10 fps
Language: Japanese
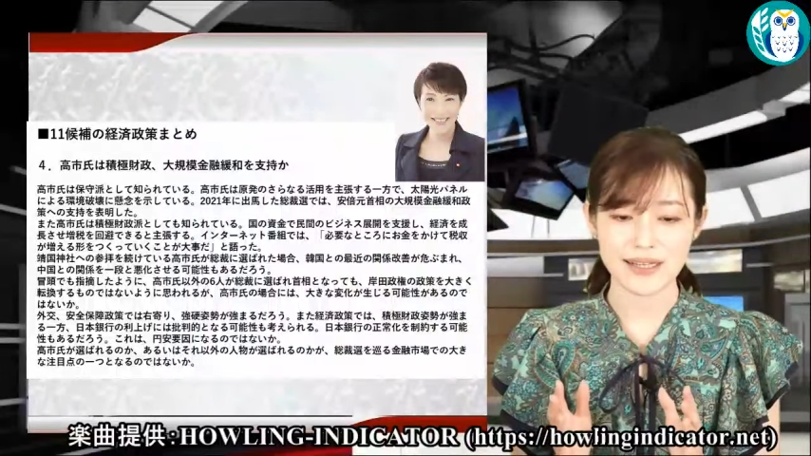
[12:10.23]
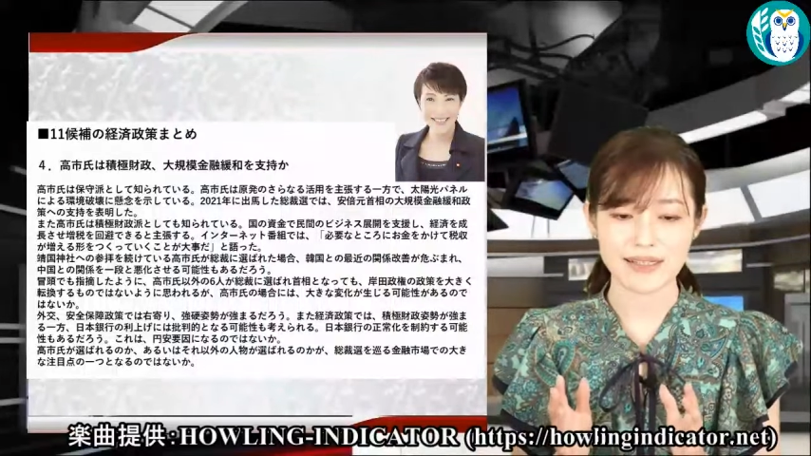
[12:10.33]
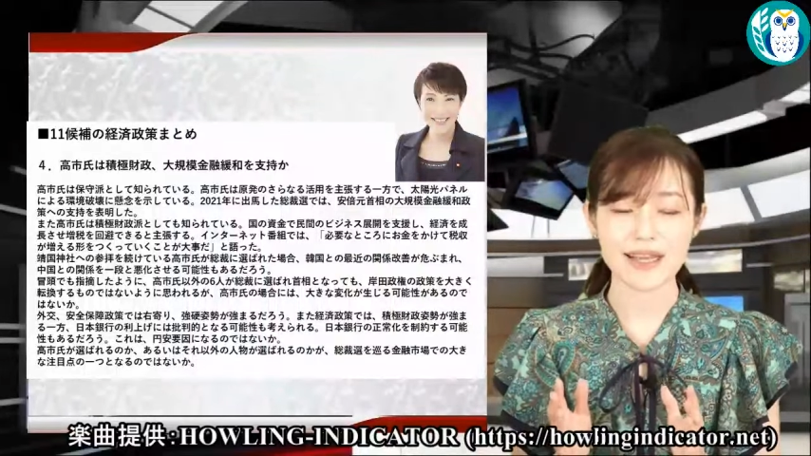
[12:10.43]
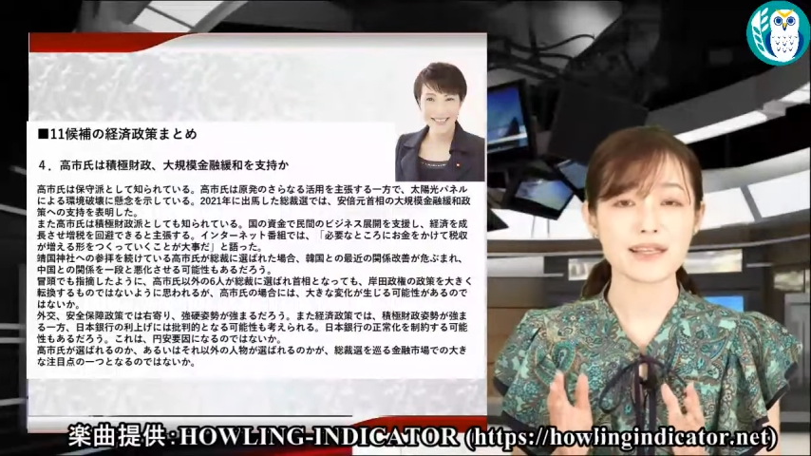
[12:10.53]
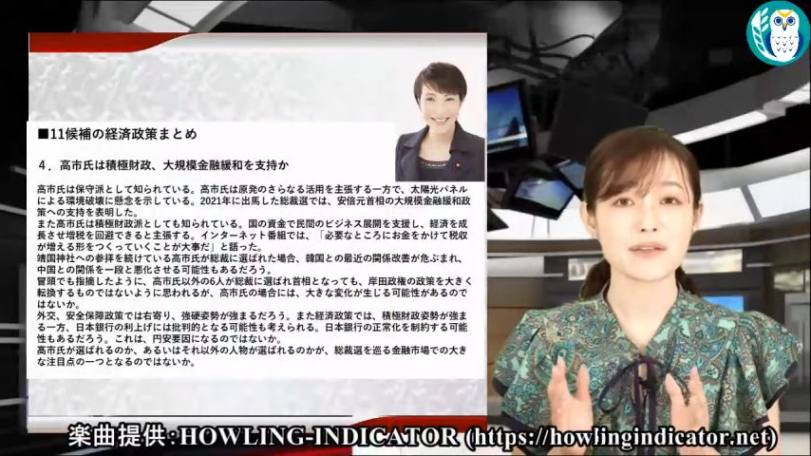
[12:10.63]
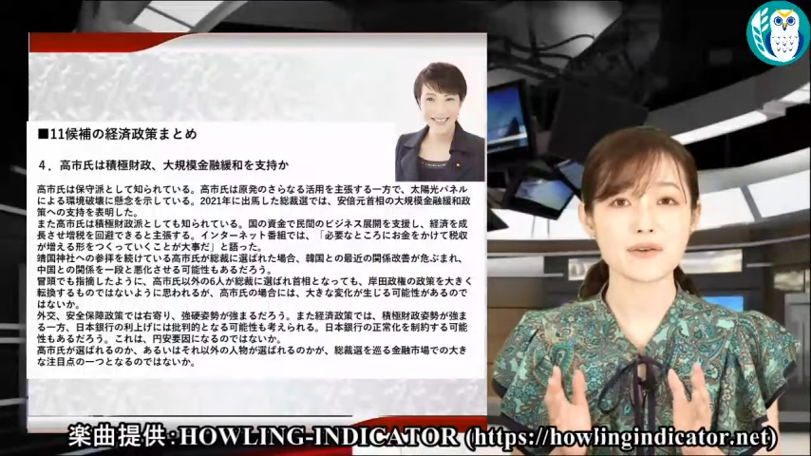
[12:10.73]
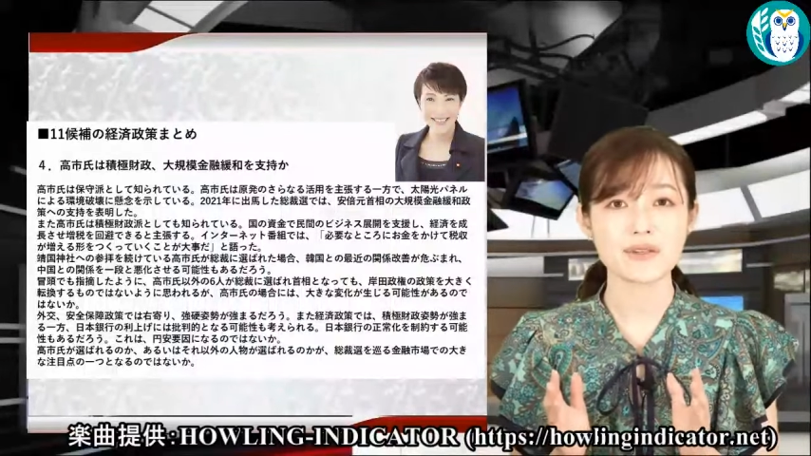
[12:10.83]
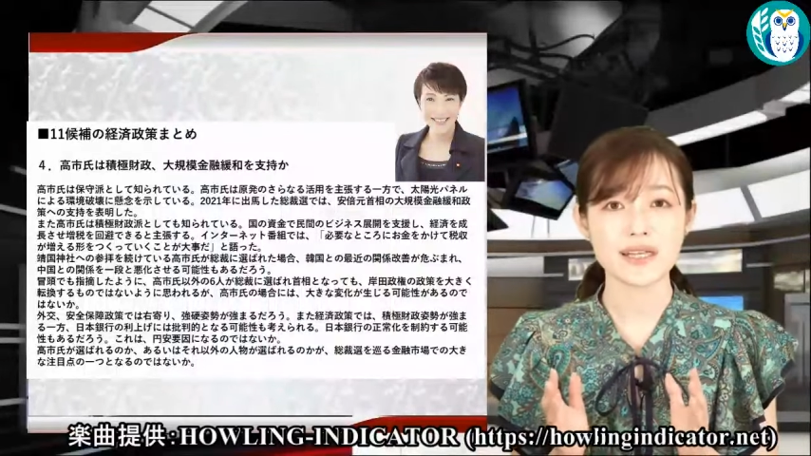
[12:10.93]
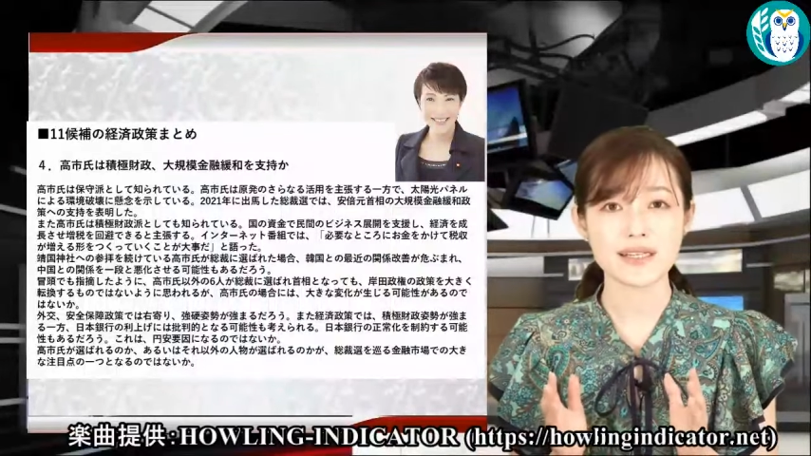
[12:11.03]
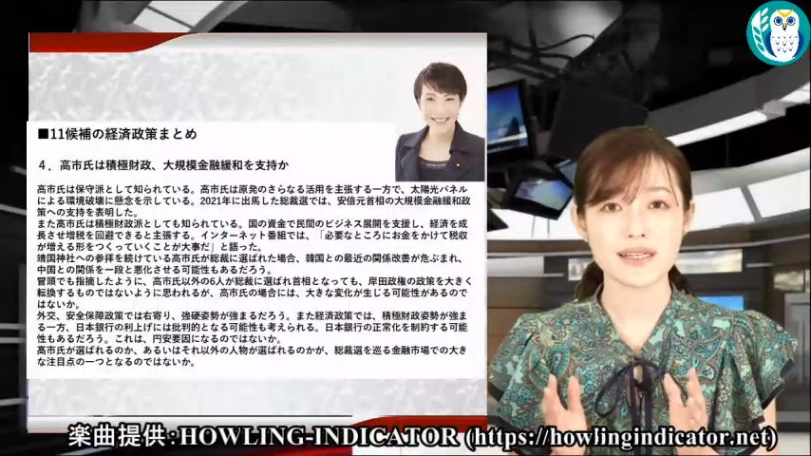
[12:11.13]
熱狂
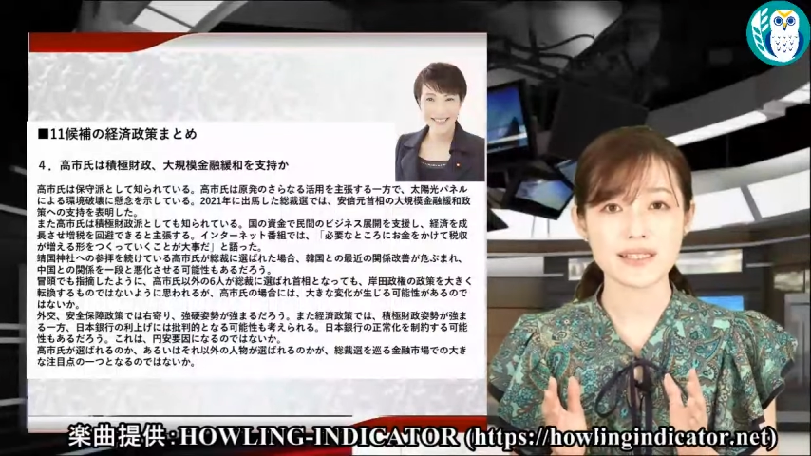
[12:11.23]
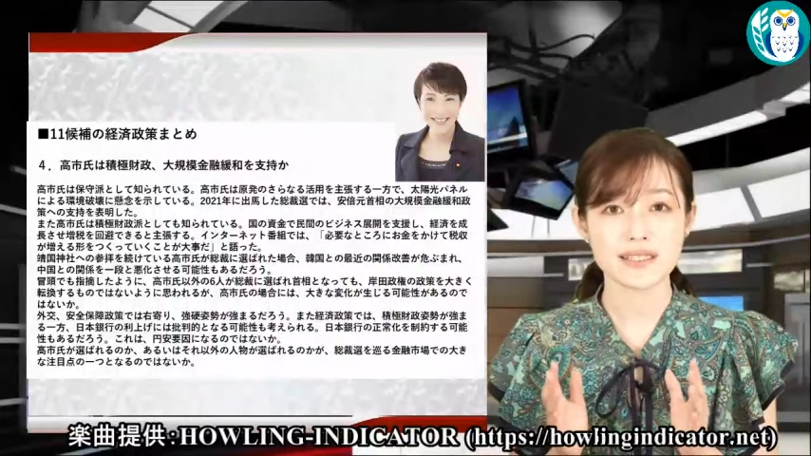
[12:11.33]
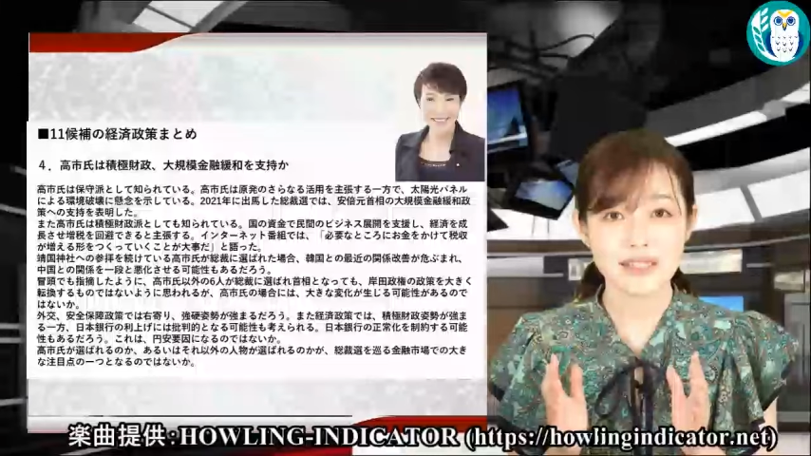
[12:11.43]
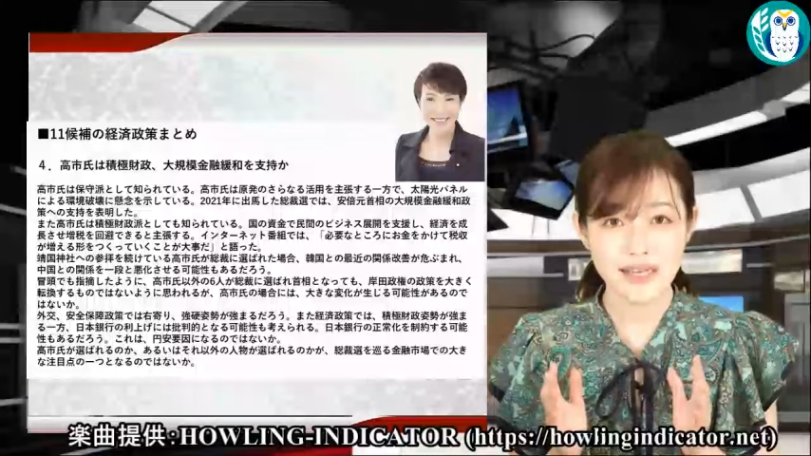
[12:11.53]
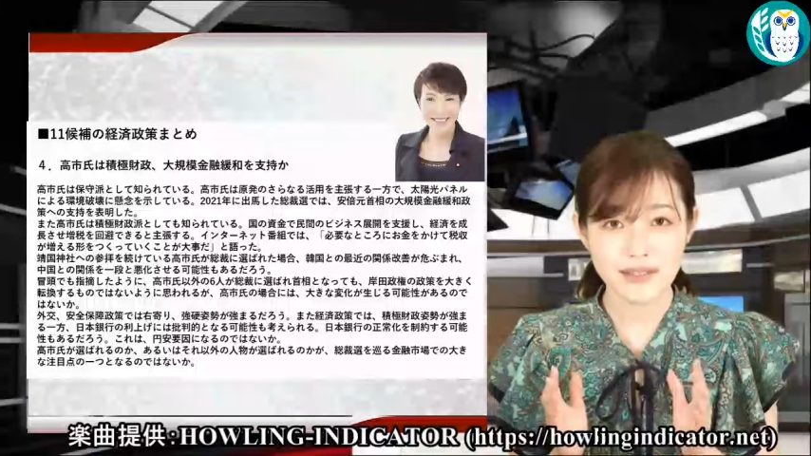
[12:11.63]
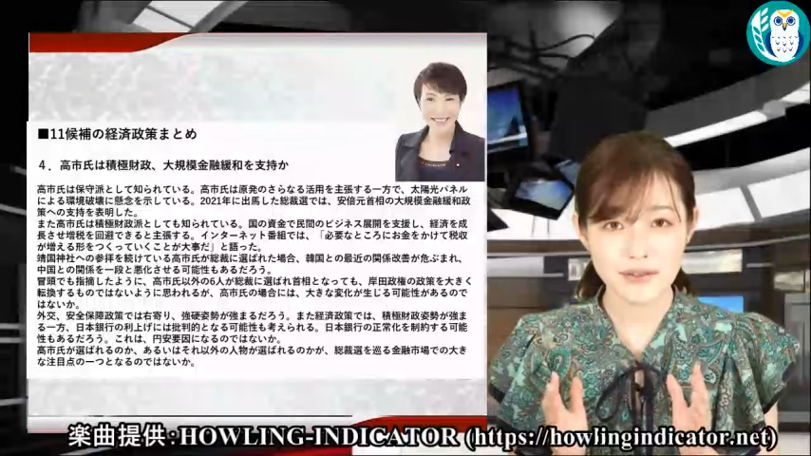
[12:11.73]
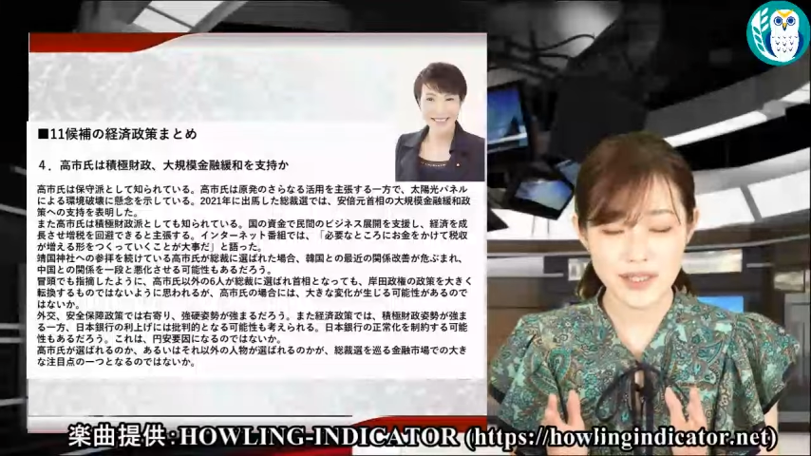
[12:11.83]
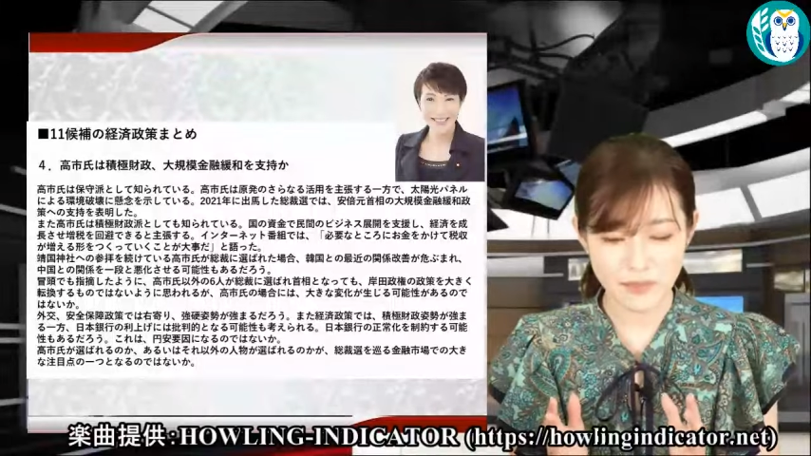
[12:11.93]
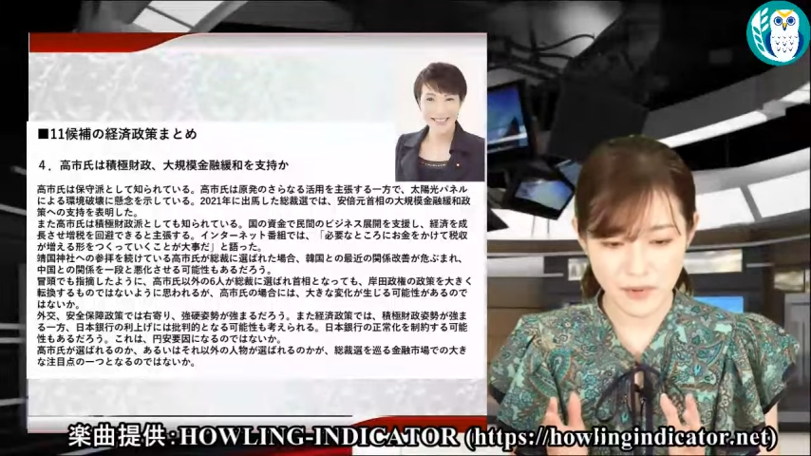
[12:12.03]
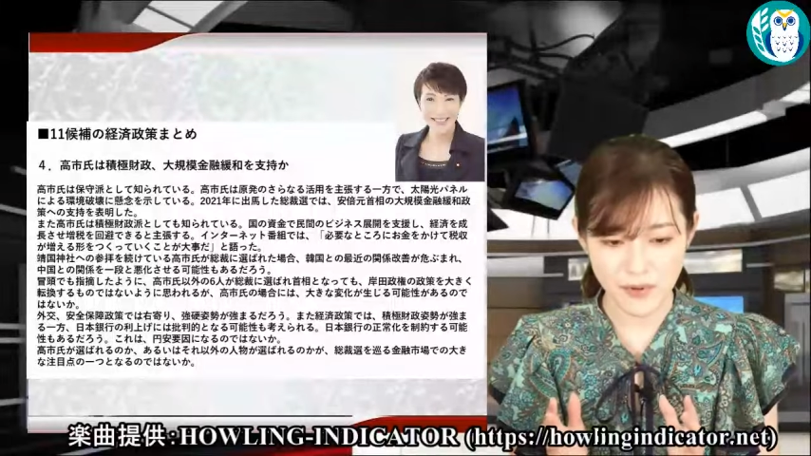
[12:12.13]
的な支援よ
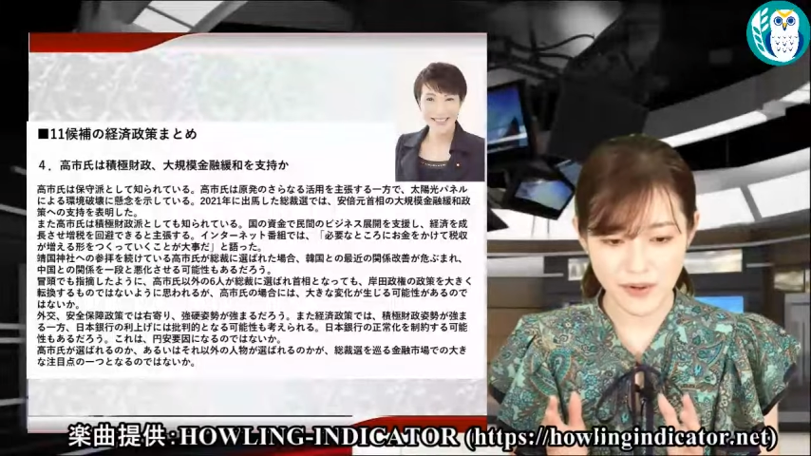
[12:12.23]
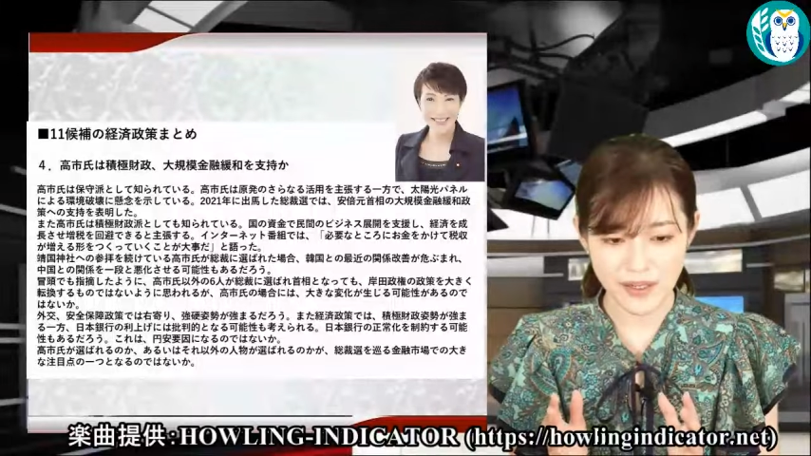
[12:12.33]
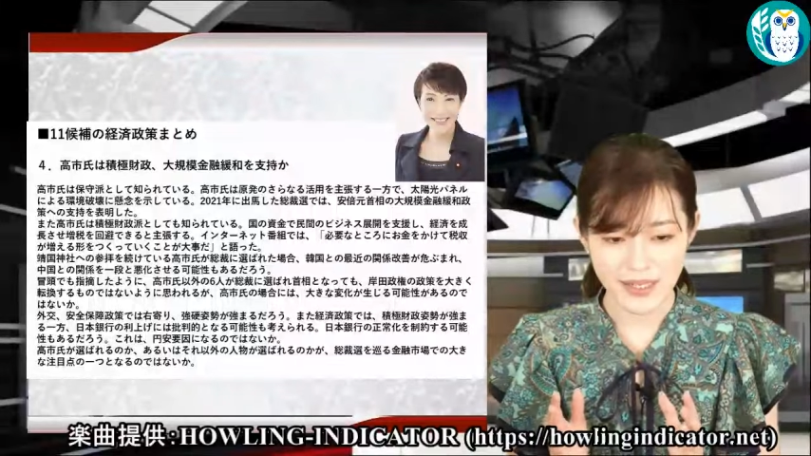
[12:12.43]
りも